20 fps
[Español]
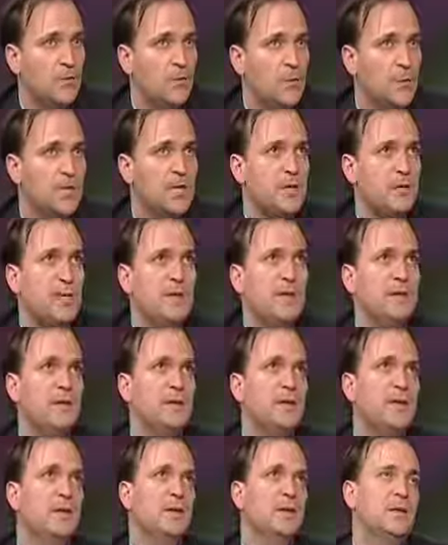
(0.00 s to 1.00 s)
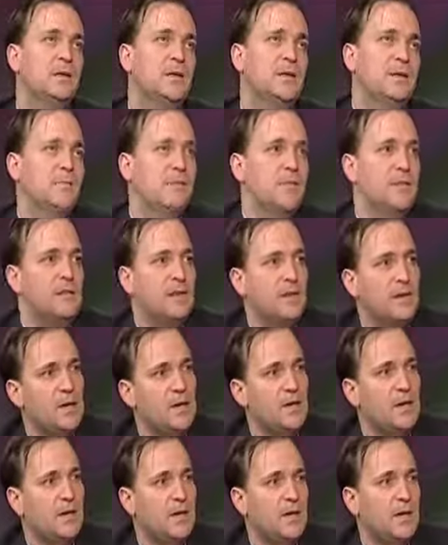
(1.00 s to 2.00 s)
no es que Hipatia le enmendara
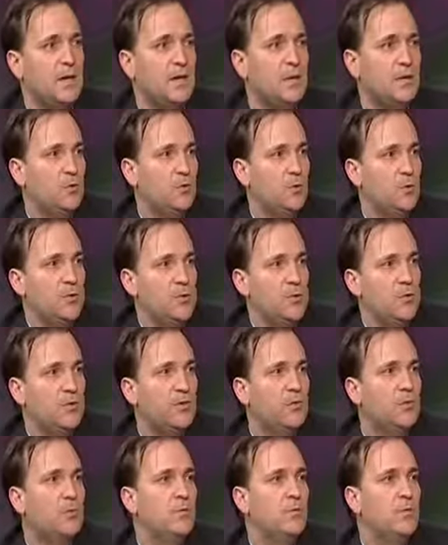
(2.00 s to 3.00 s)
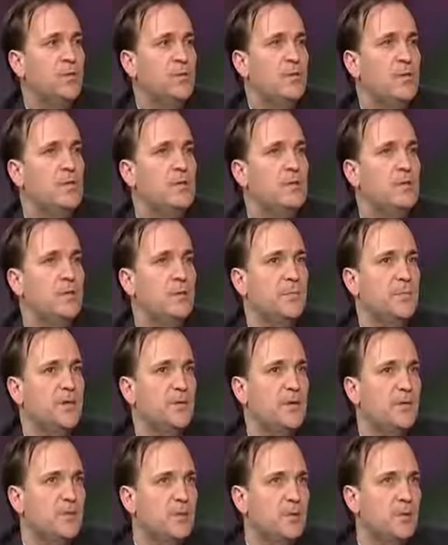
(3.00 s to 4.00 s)
la plana a Ptolomeo, hizo una
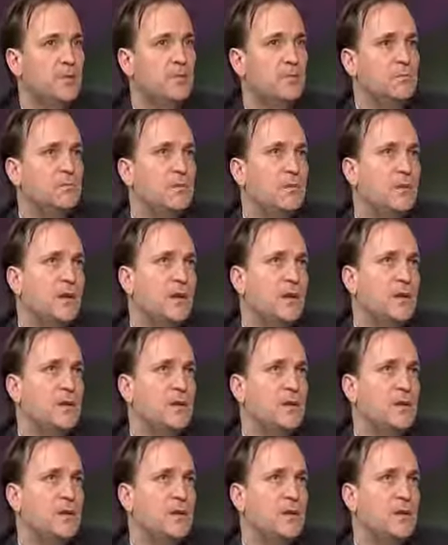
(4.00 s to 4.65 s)
interpretación, una